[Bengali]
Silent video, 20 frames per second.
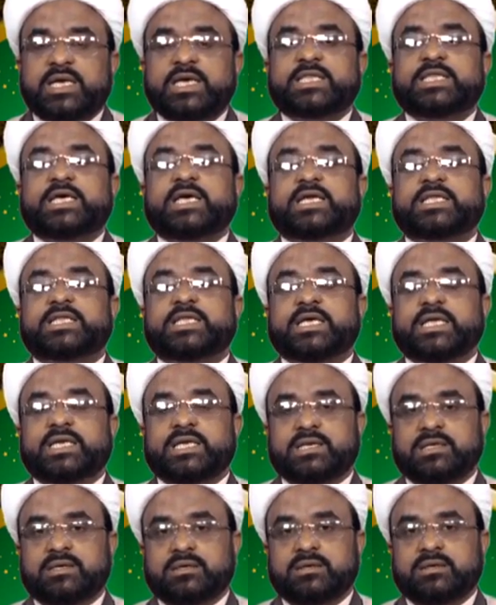ঈদের দিন
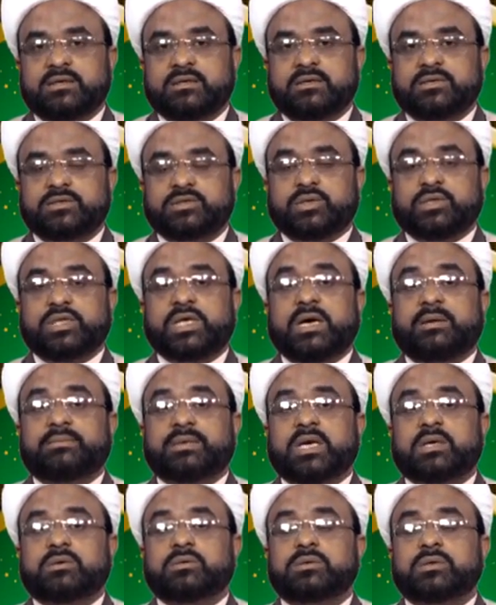যদি
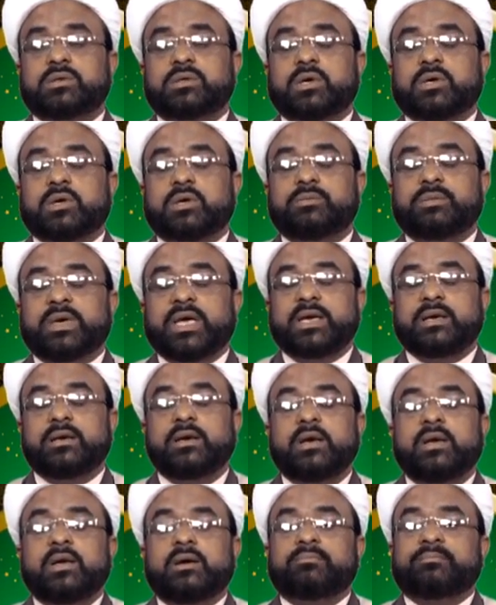আমরা কোনো রকমের
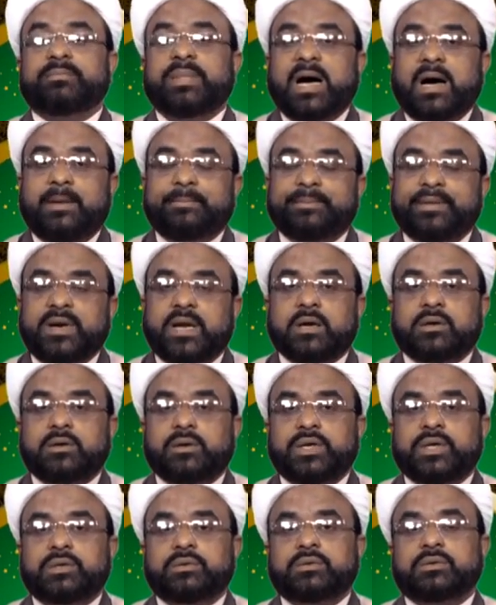পাপ না
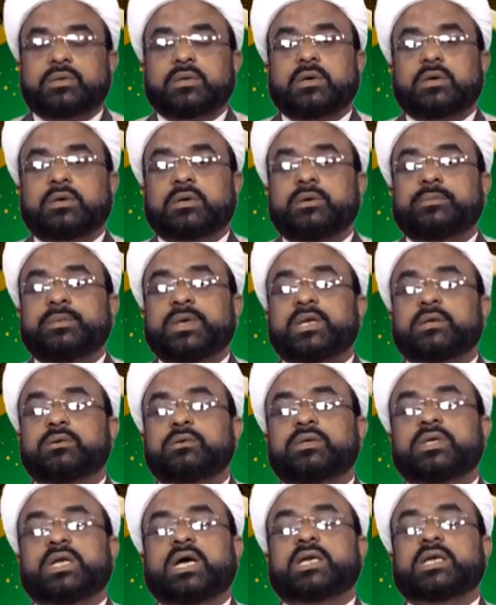করি কোনো রকমের
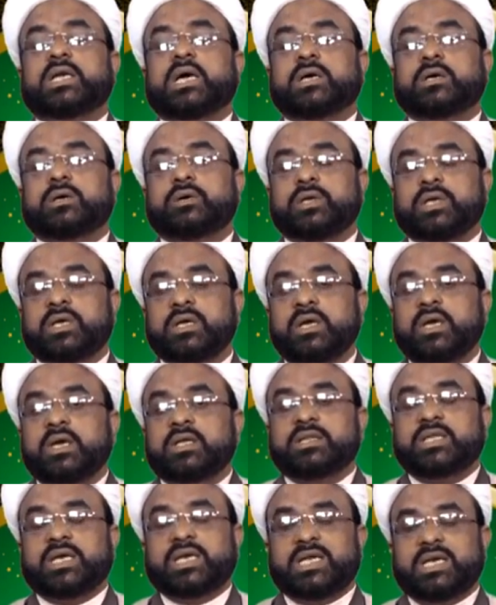গুণা না করি
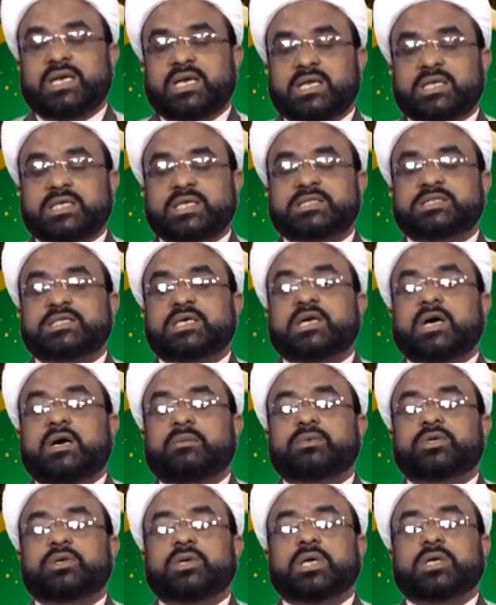তাই আল্লাহর কাছে
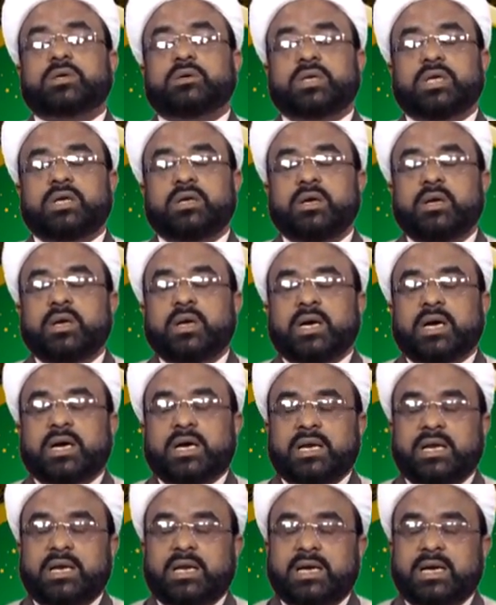কামনা করি
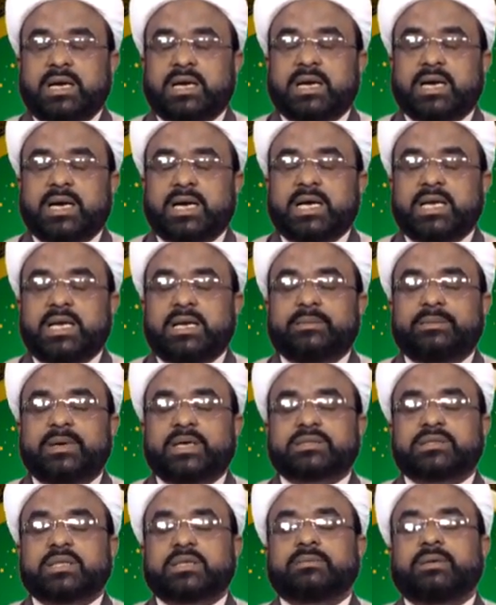আল্লাহ আহলে
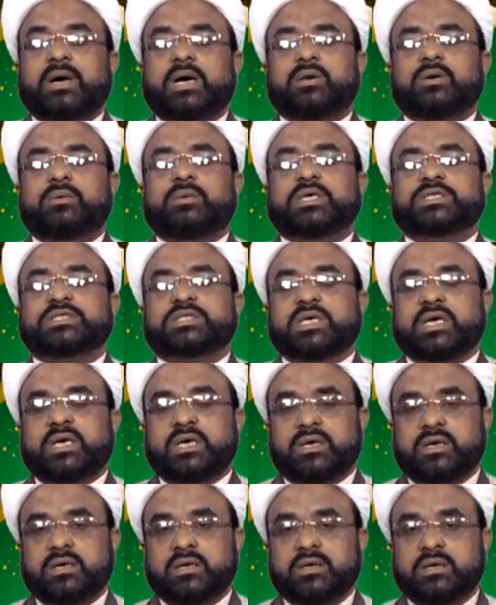বাতের
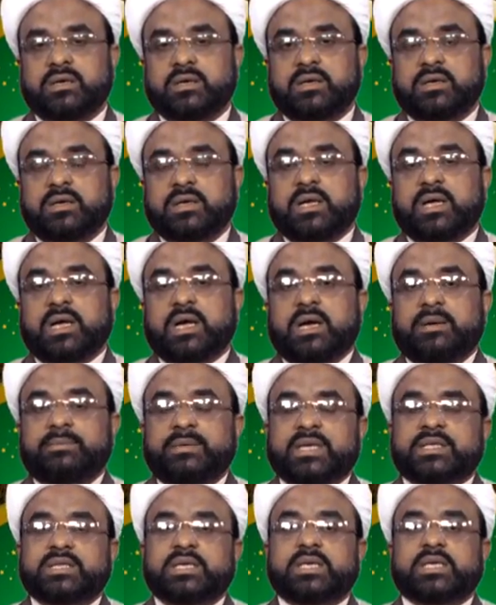ভালোবাসায়
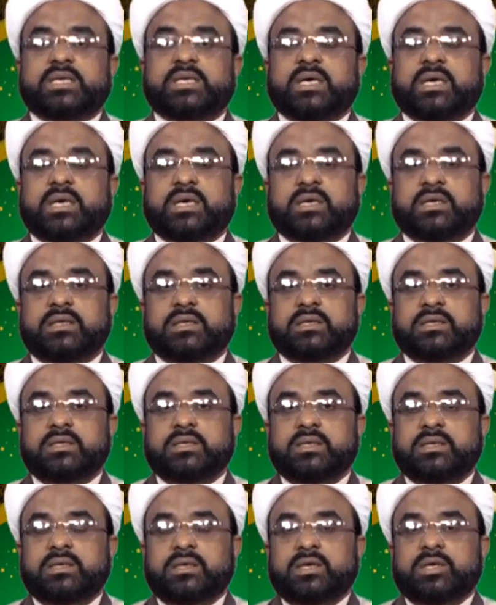আমাদেরকে
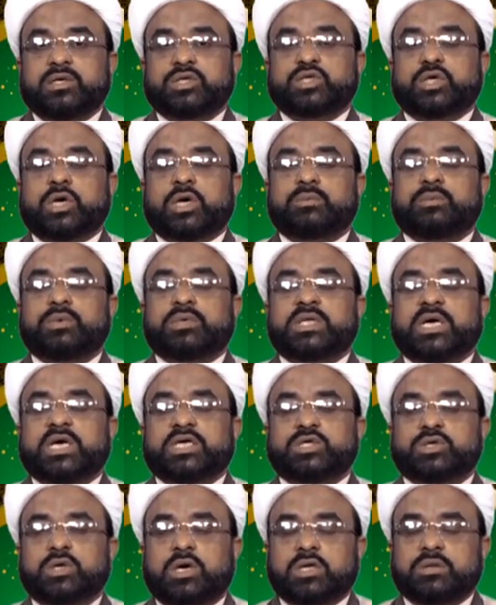সর্বদাই
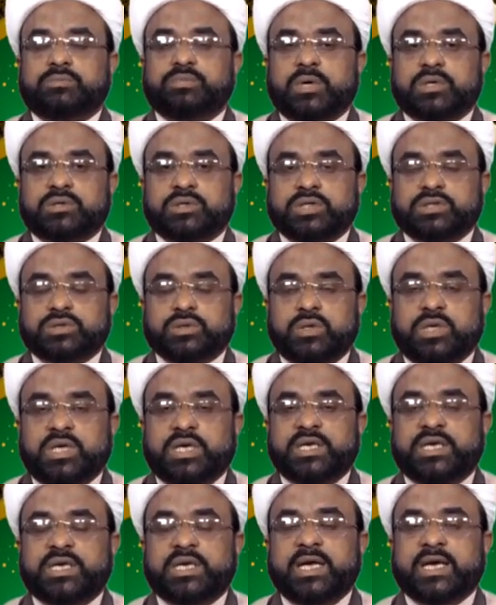সৎ পথে চলে
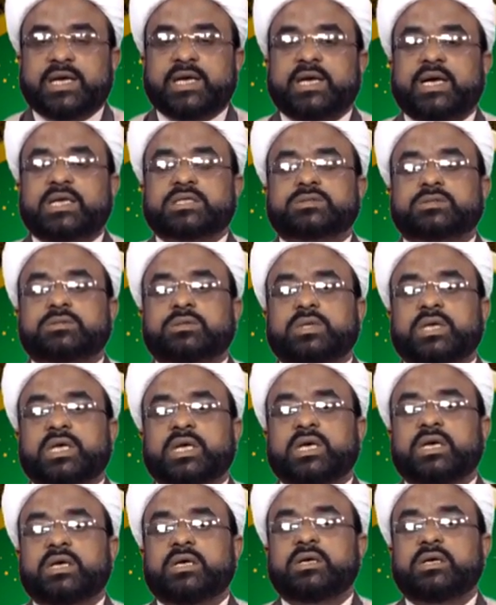নেক কাজ করে